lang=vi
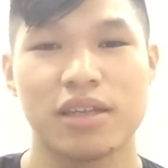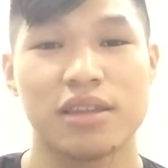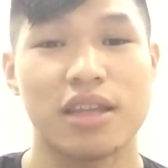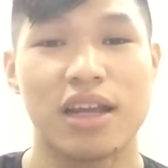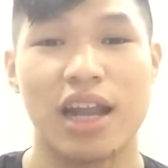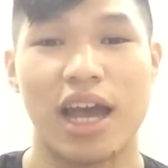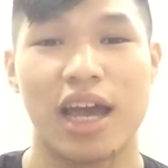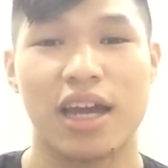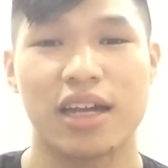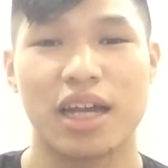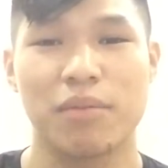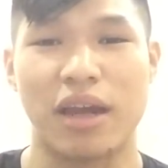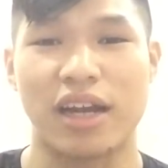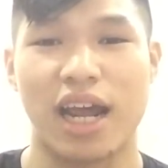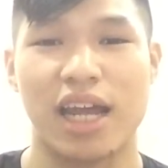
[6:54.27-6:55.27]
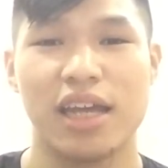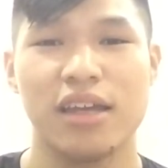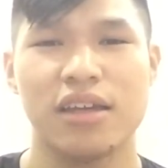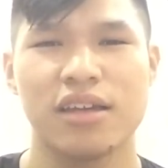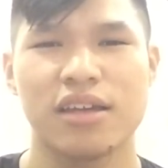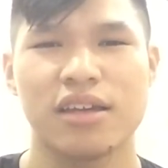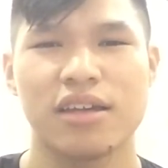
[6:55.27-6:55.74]
Nên là các bạn
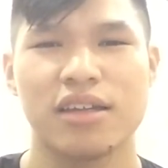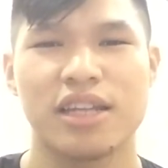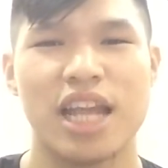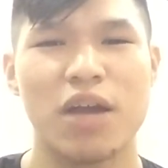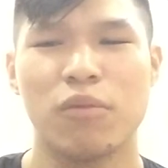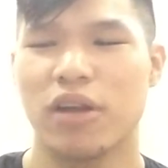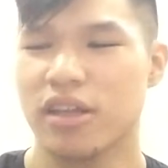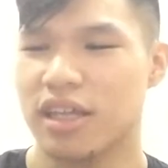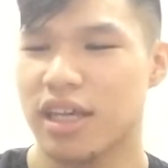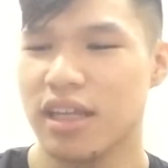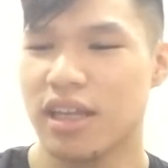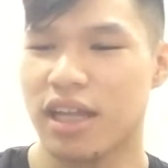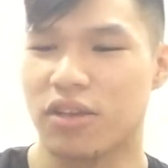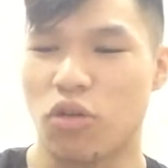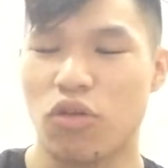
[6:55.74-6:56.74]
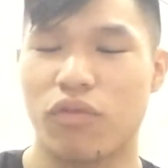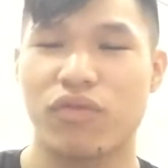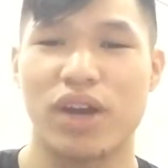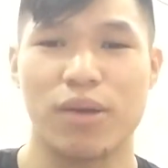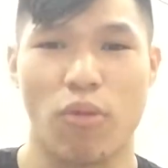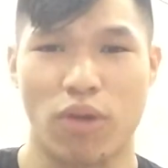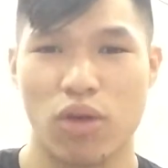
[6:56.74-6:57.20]
thấy, nếu mà nó chỉ là thuộc
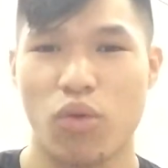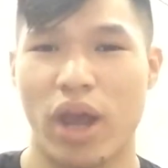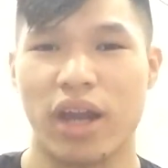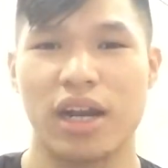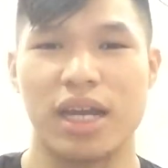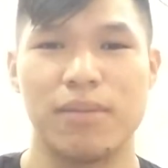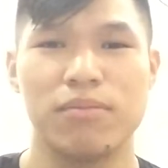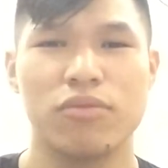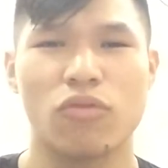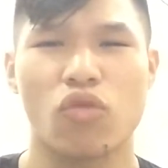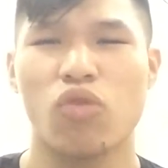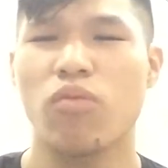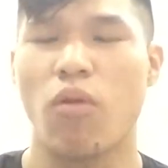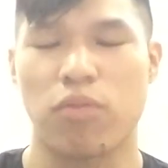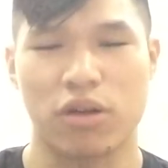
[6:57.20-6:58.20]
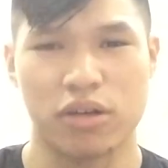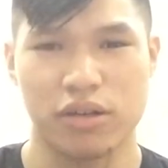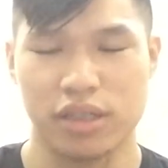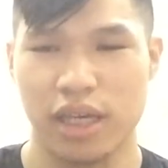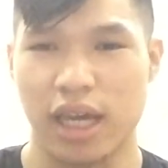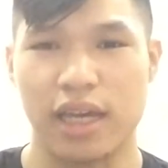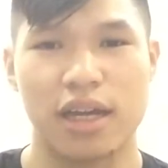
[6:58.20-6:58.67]
về một cái quan điểm của một
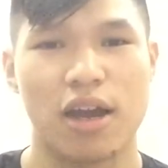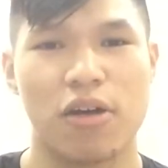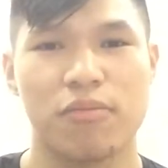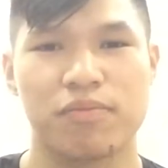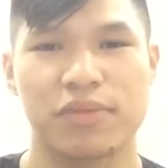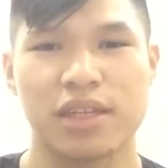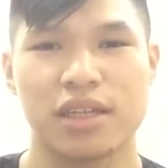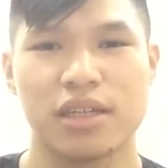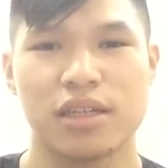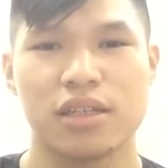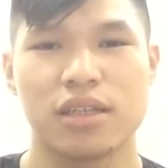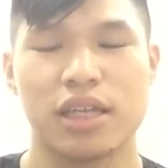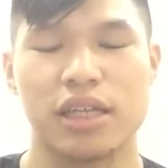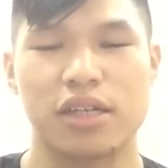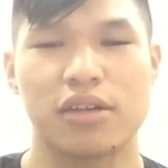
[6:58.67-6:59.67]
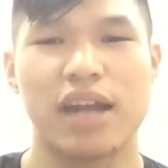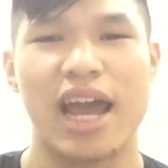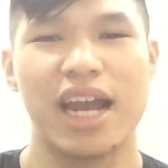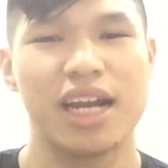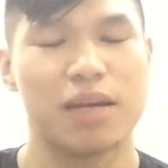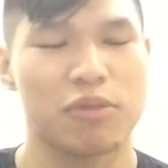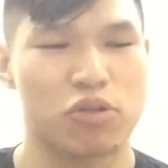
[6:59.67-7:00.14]
người như vậy không, thì có
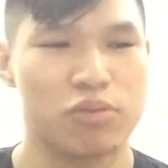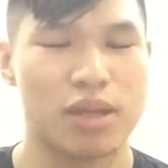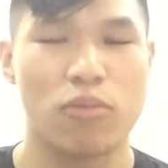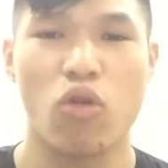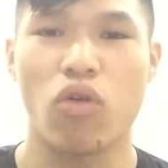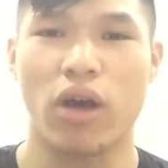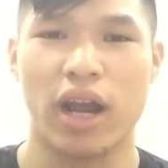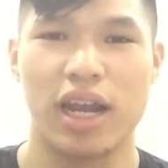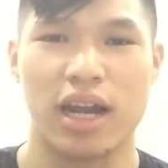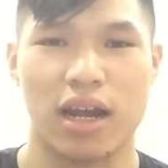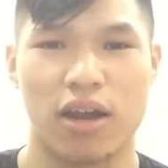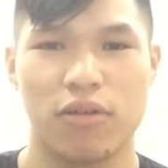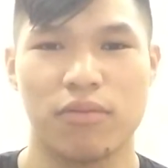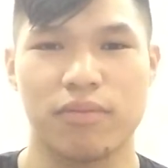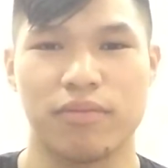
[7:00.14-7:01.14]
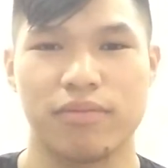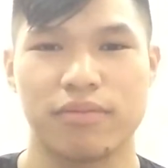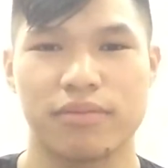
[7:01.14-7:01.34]
đáng để mà chúng ta buồn hay là không?